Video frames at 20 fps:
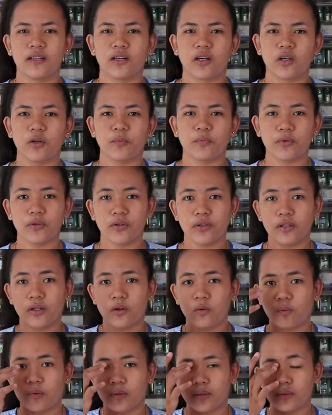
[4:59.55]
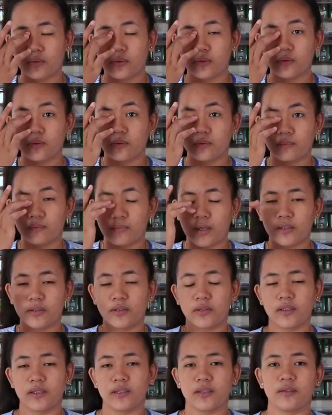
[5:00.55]
kayo po yung nakuha ng
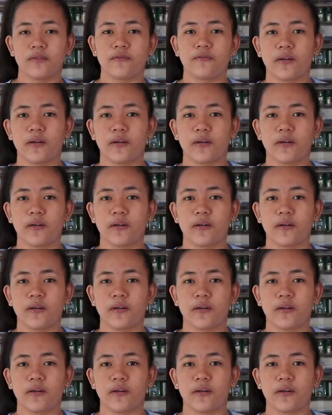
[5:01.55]
mother and